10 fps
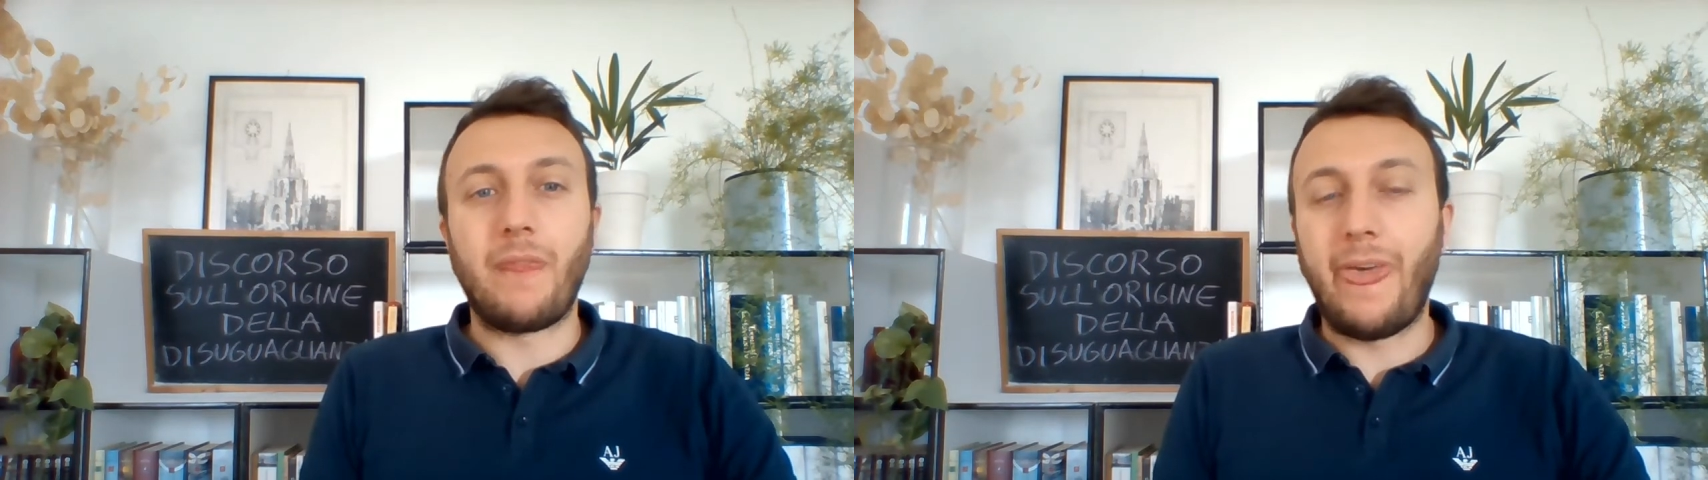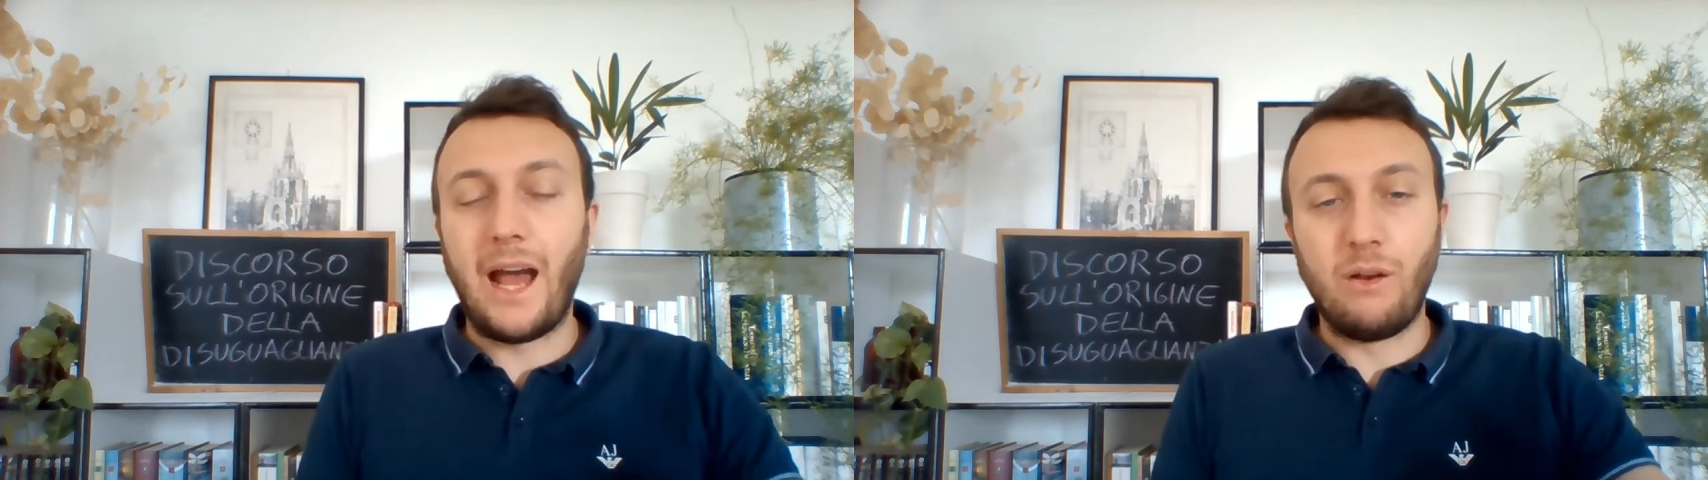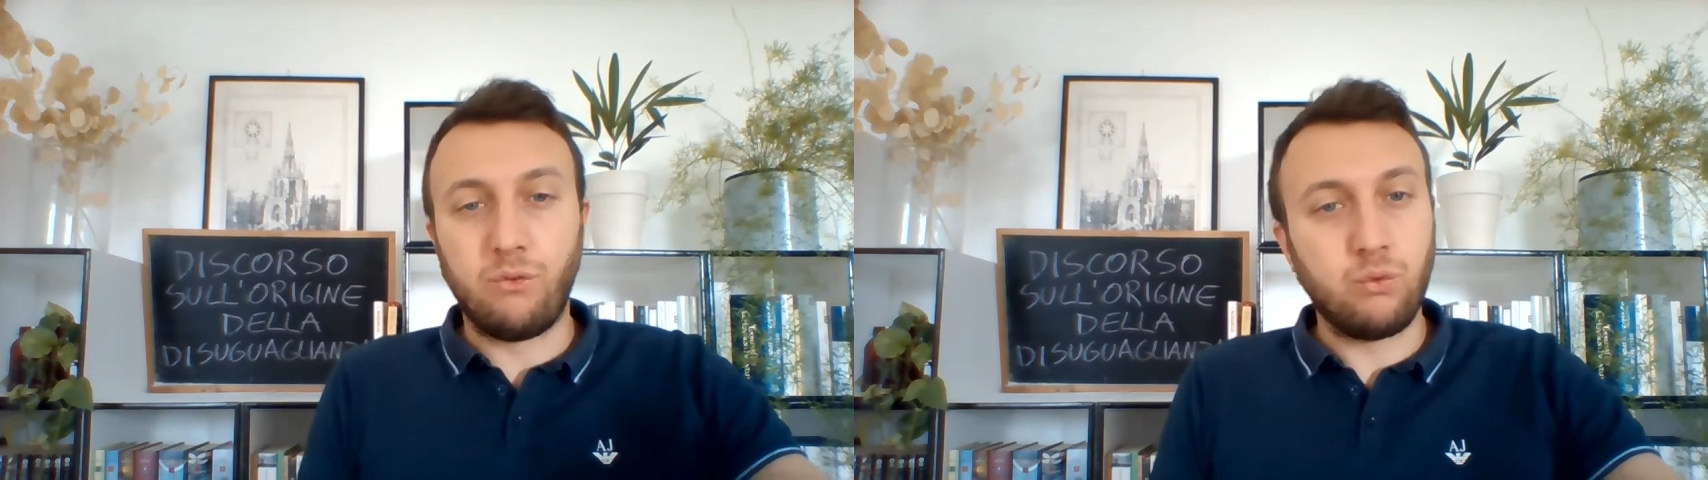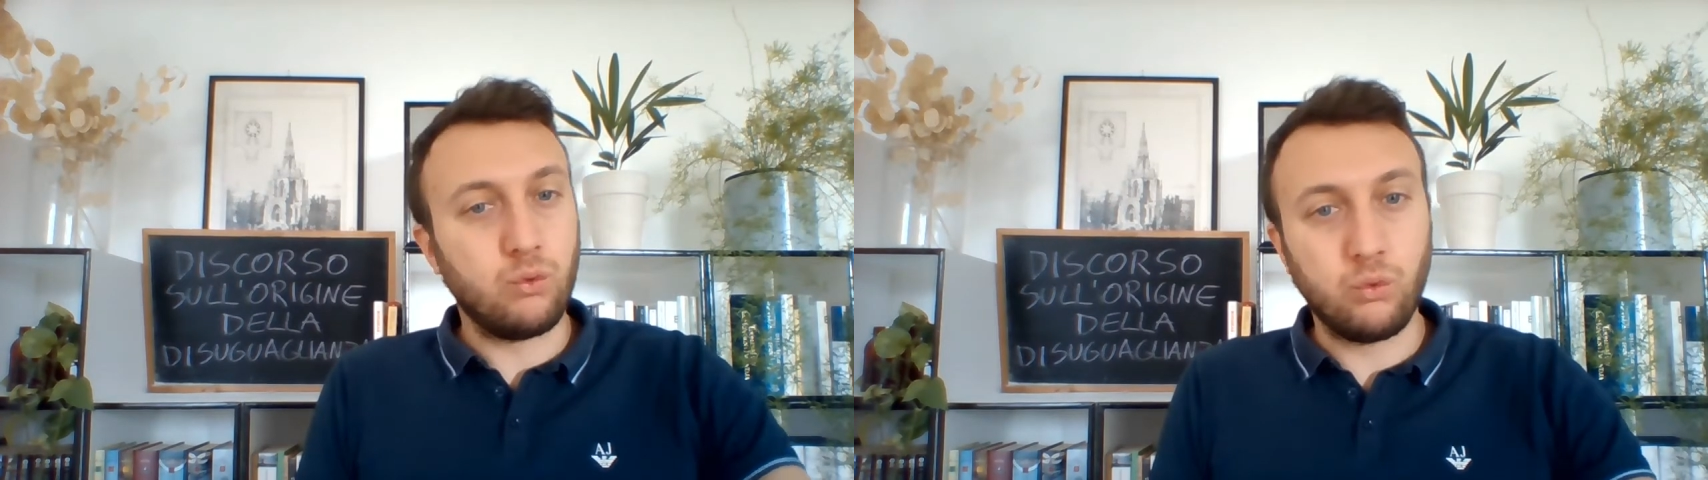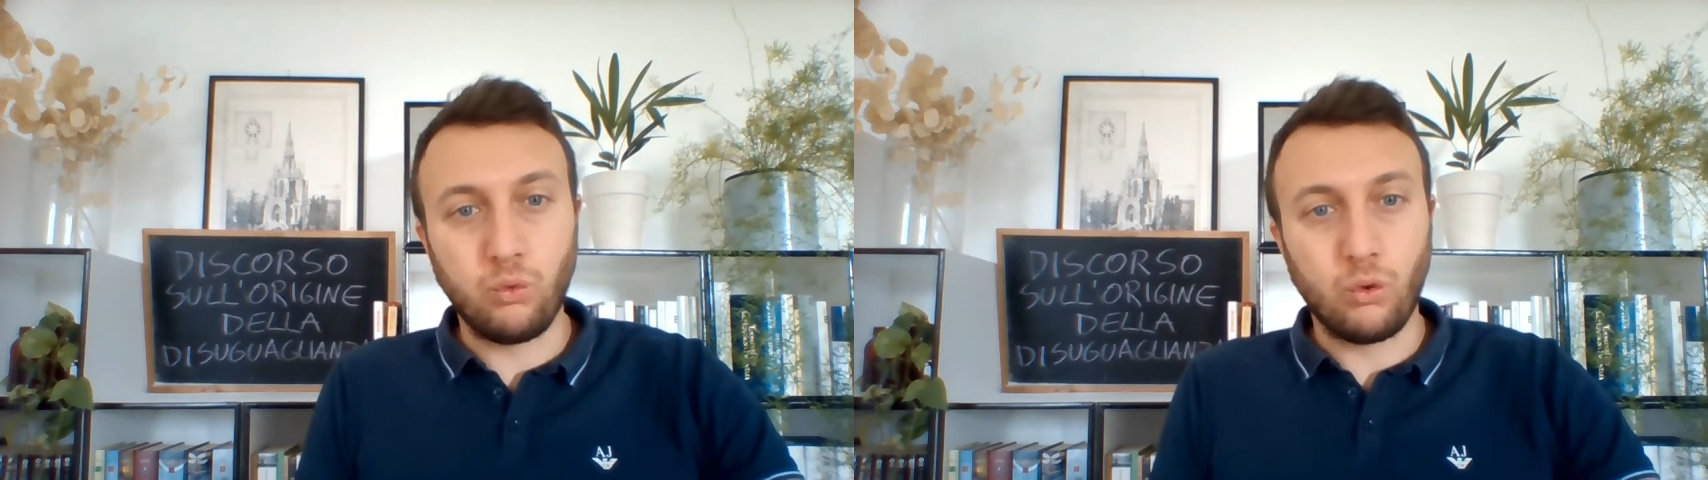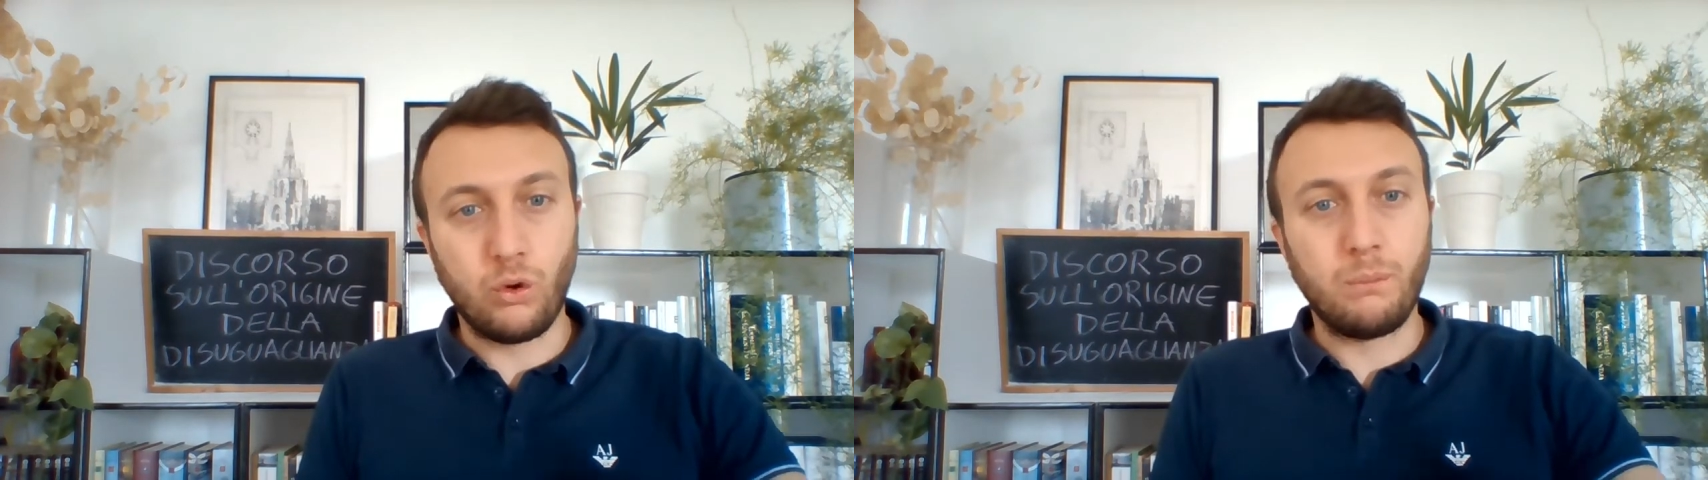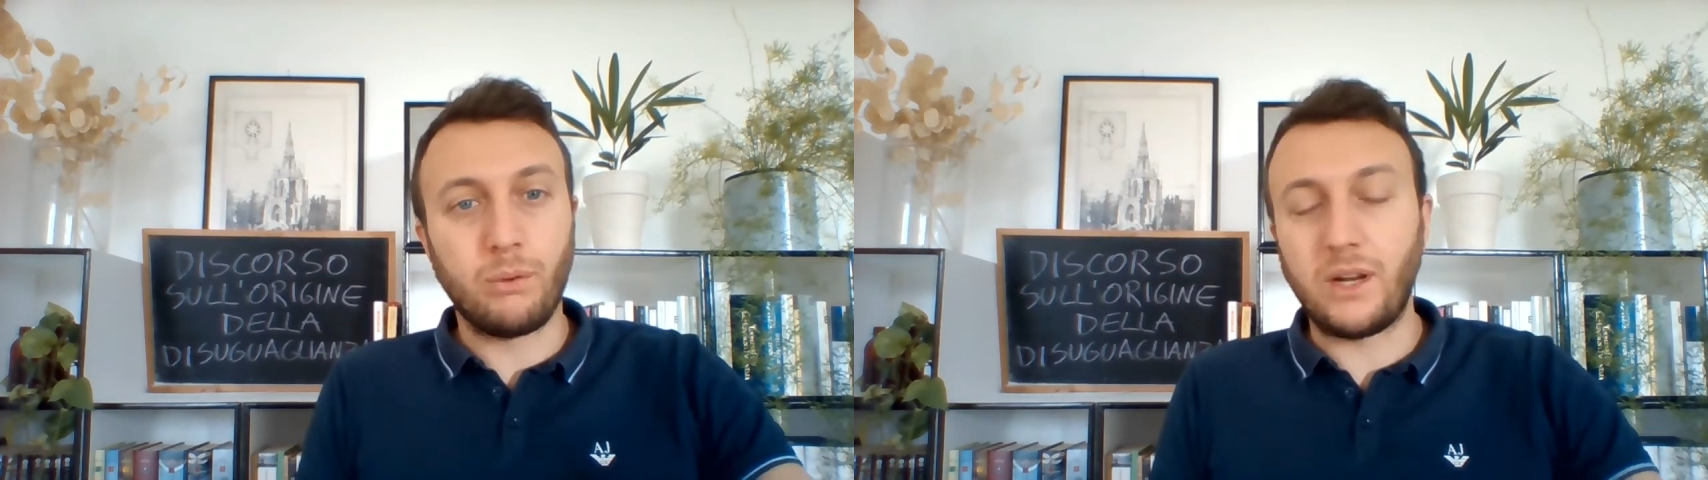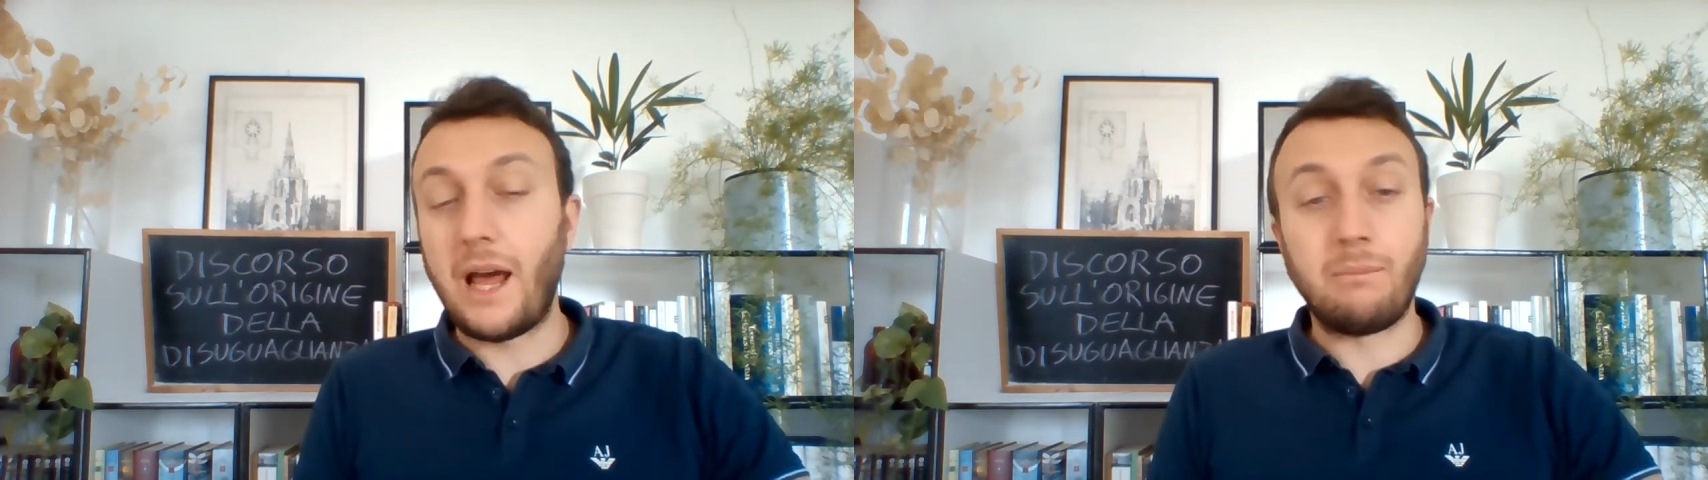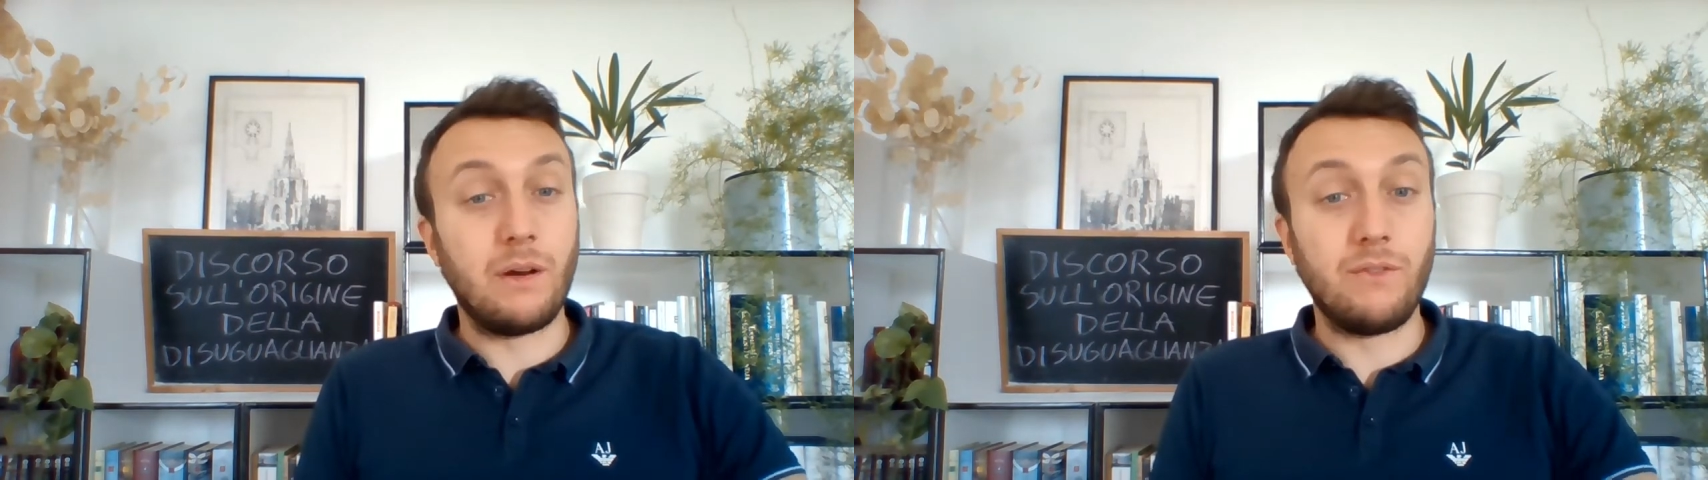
al futuro, non programma,